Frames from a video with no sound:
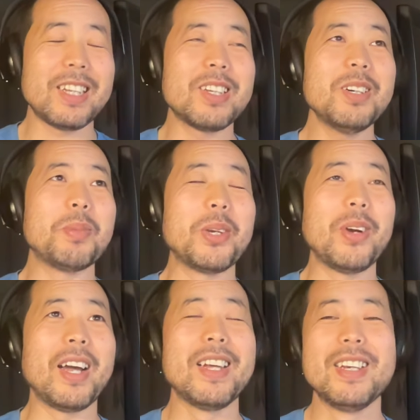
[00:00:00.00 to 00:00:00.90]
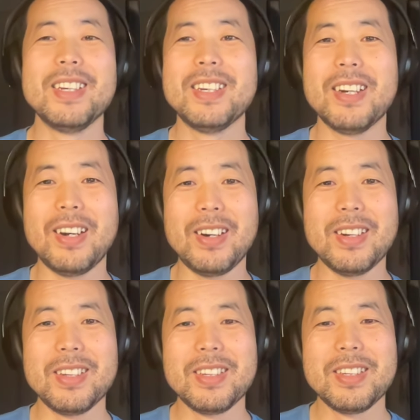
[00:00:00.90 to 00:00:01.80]
差的特别远。
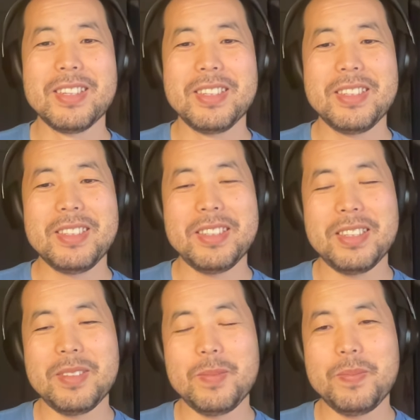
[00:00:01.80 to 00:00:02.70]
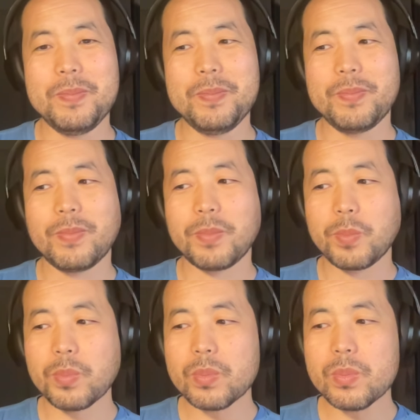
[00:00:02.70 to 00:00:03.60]
啊，嗯，
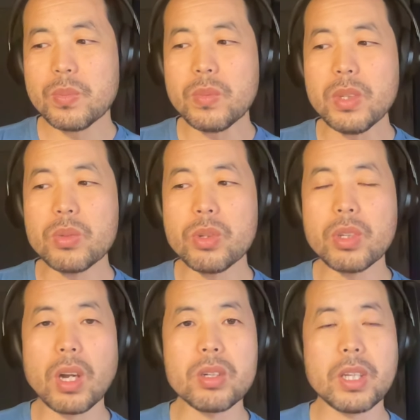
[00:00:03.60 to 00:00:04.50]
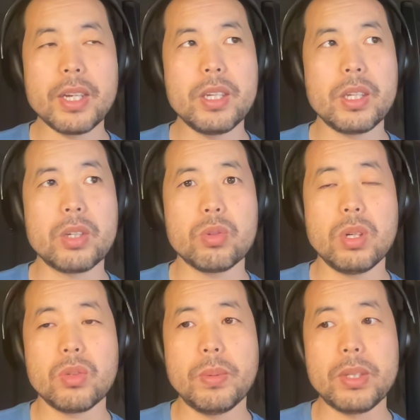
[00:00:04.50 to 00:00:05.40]
所以说当时他也在
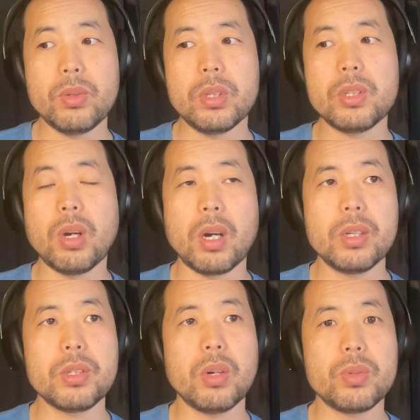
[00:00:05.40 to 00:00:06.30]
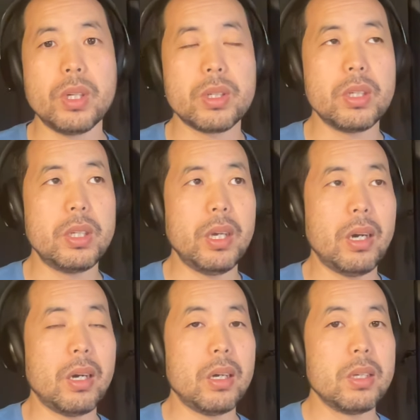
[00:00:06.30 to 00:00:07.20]
说，对吧？对于小孩的教育也是一
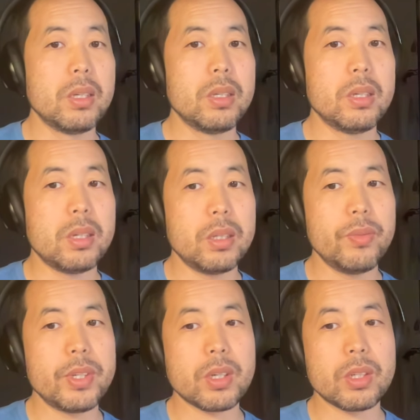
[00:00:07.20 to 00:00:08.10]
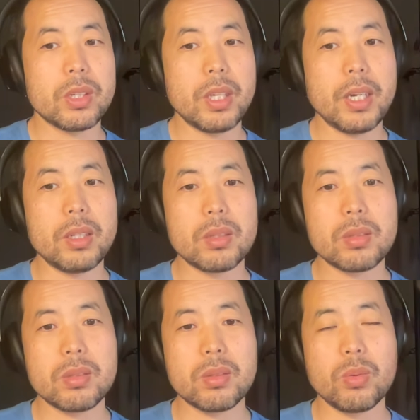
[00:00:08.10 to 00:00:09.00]
样啊，嗯，因为这个时代
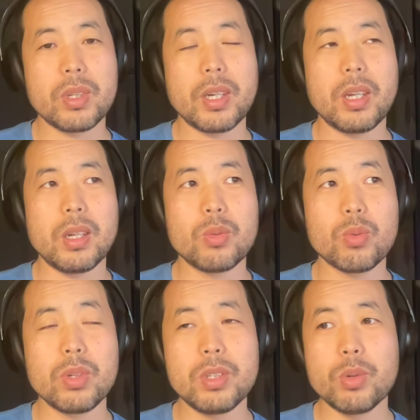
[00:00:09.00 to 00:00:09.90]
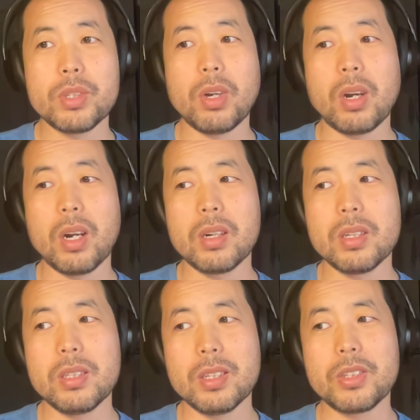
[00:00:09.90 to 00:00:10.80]
都是这样的。如果你说小
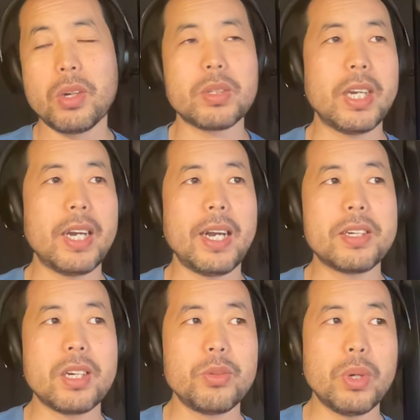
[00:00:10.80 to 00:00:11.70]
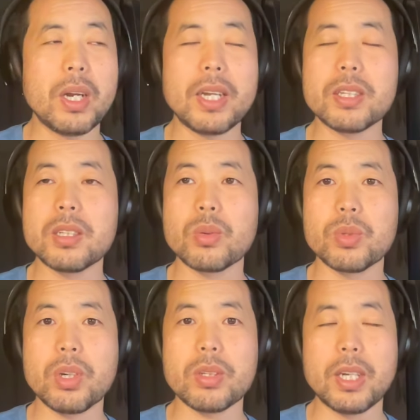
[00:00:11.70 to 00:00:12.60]
孩，你的教材还是按原来的那
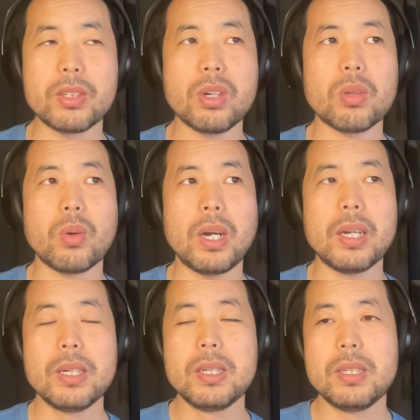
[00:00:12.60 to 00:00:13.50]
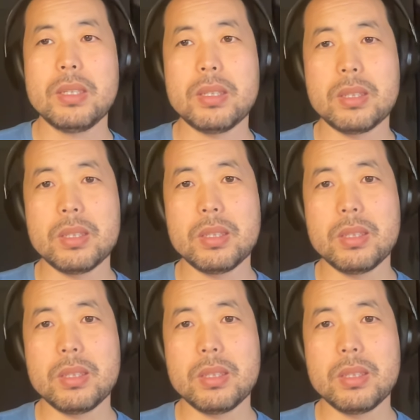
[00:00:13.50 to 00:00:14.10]
种教材教的话，呃，